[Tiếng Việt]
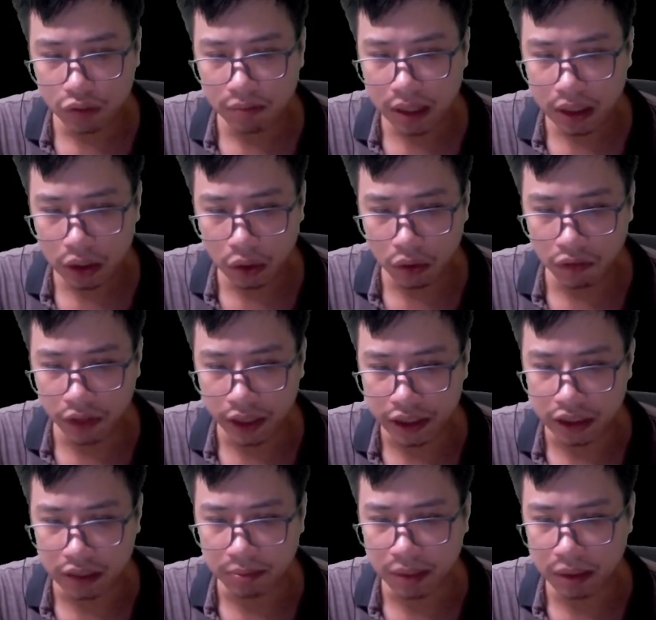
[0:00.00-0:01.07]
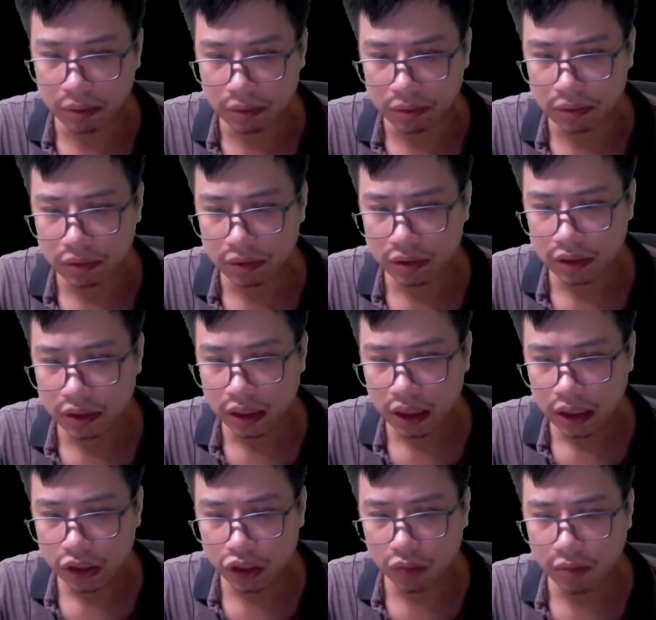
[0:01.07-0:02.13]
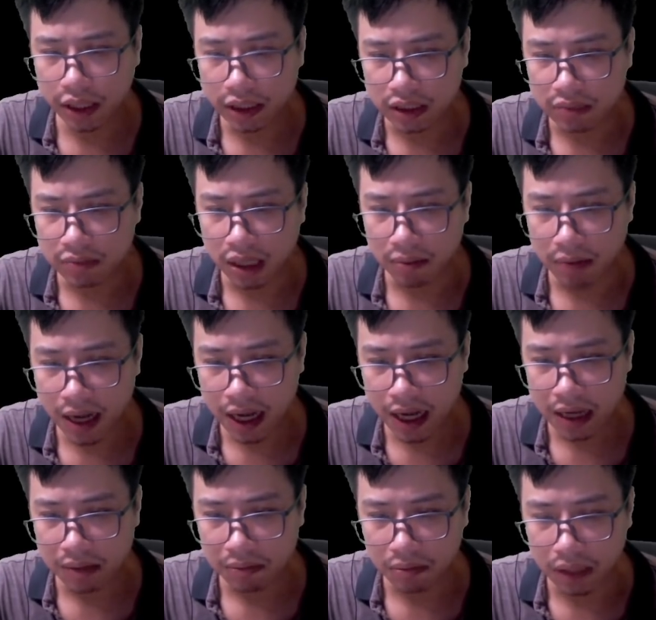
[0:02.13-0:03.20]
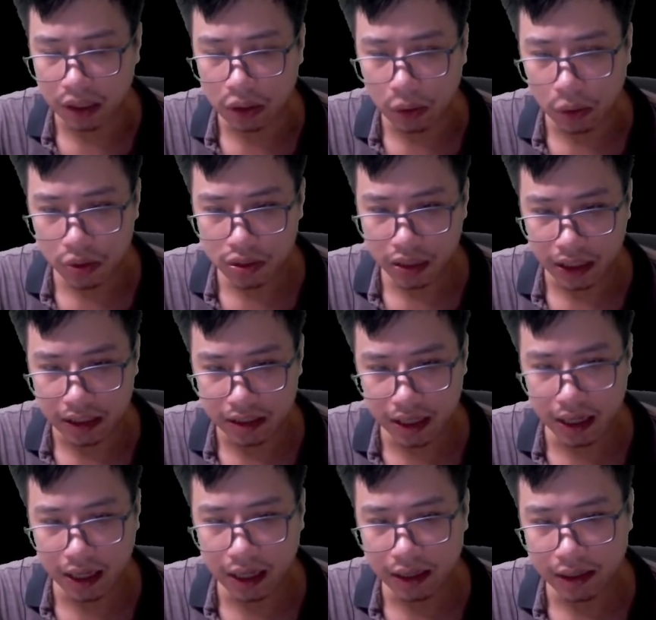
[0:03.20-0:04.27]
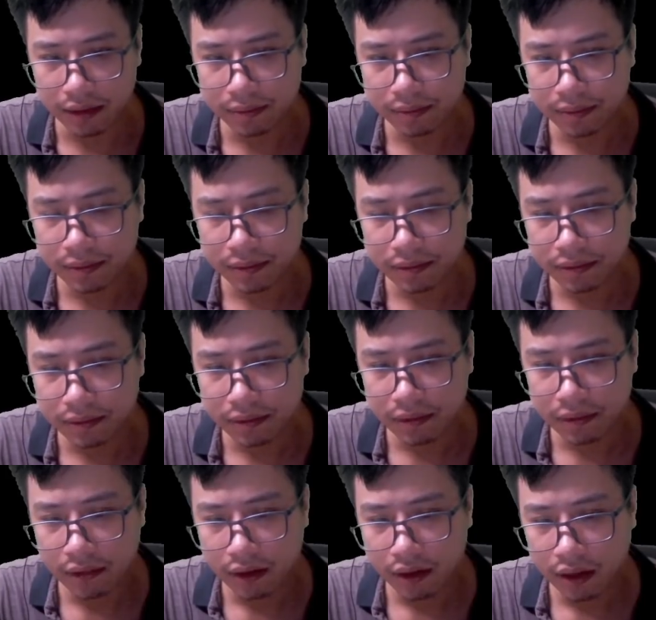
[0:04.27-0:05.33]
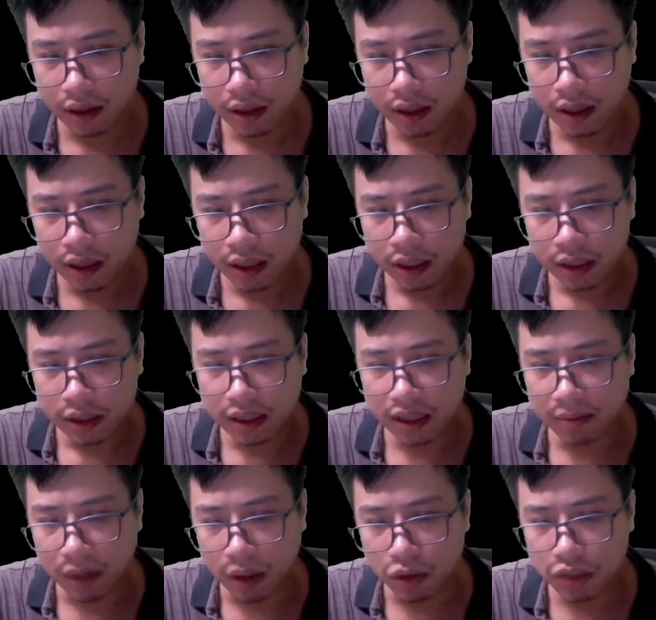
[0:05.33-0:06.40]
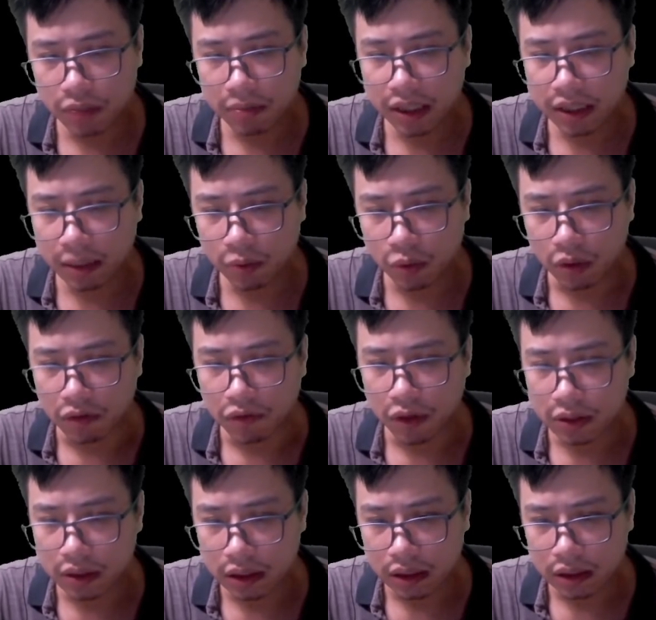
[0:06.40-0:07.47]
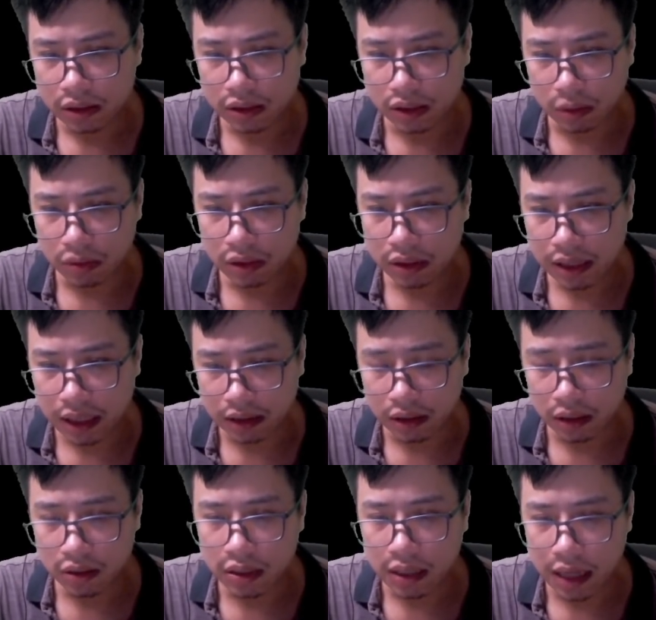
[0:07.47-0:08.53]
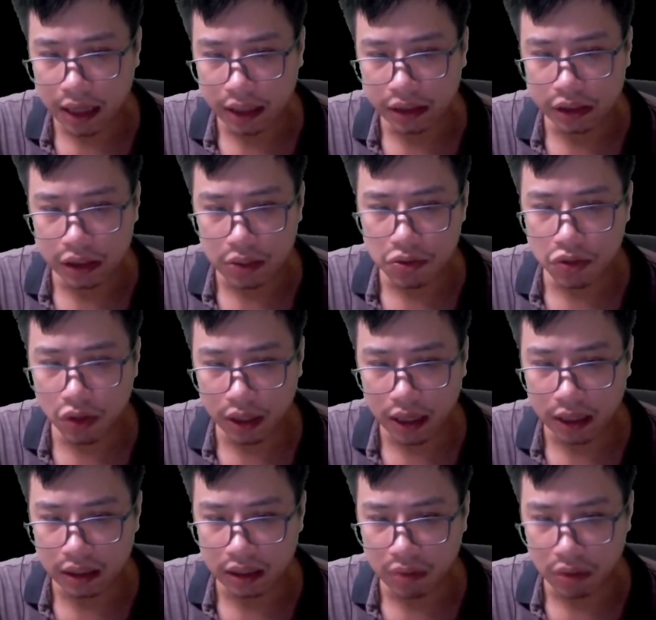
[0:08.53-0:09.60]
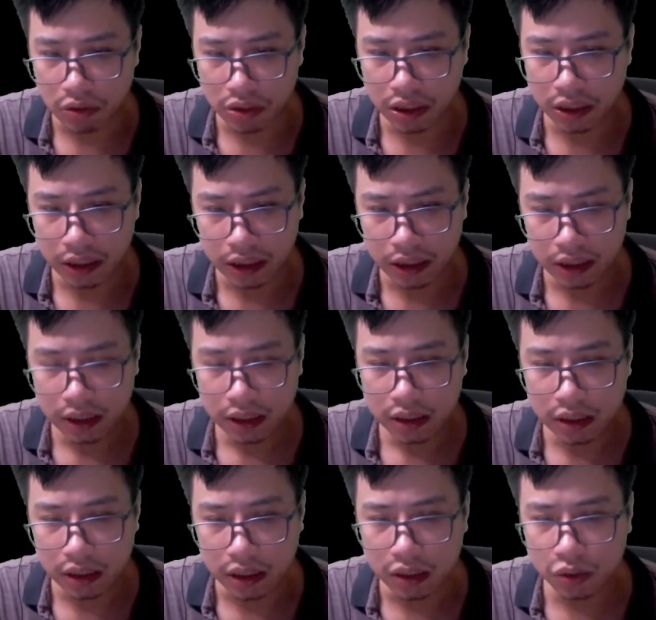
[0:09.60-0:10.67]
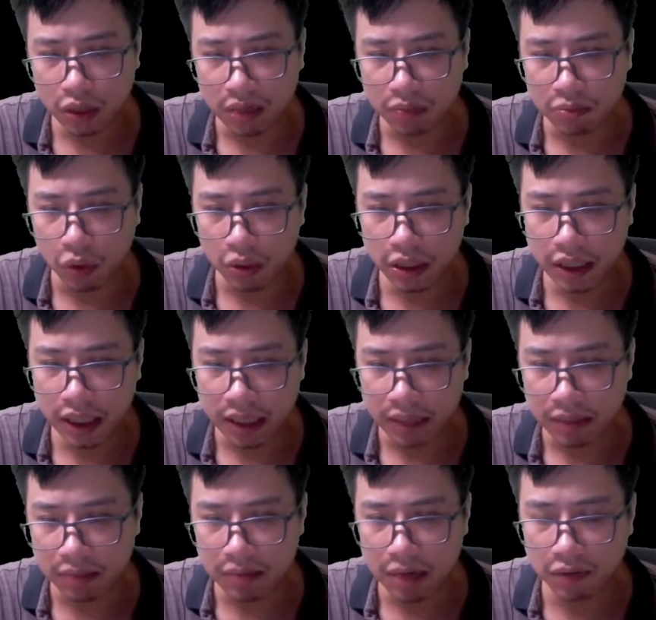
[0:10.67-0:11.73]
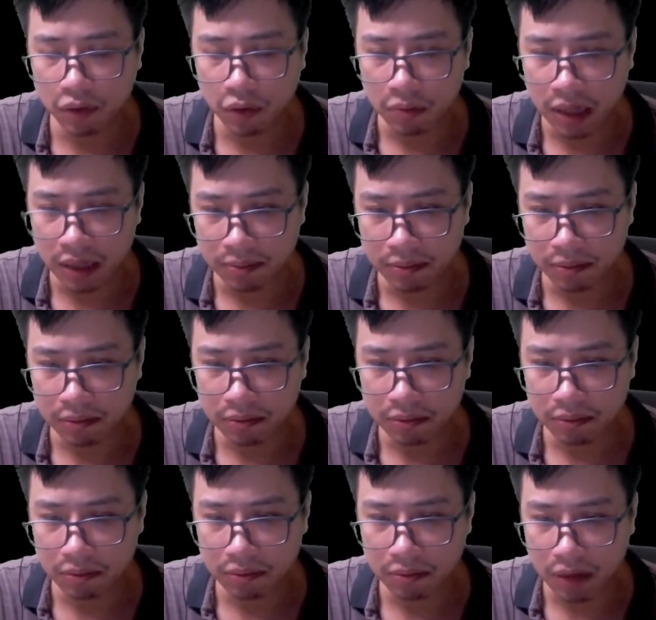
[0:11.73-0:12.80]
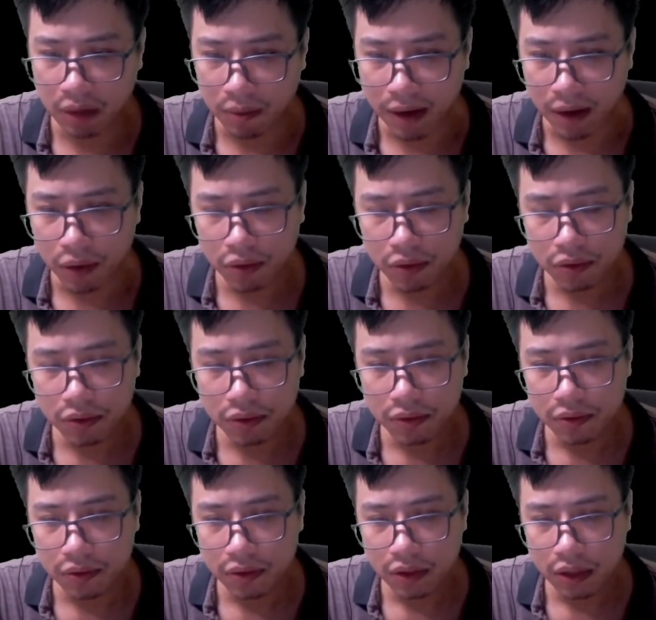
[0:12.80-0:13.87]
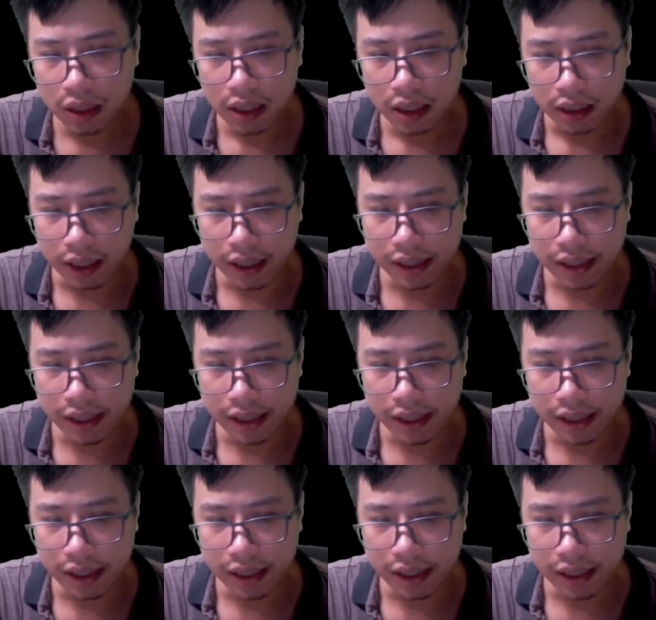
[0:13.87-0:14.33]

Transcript: kính với cổ tổ một chút nào. Từ một khắc khi mà bọn họ sinh ra thì đã bị đưa đầu vào tư tưởng này. Tất cả những người sống xung quanh bọn họ đều là như vậy. Ngay cả Huyền La Đại Thiên Tôn cũng là như thế. Bởi vậy có thể thấy được tư tưởng này đã ăn sâu tới mức nào rồi.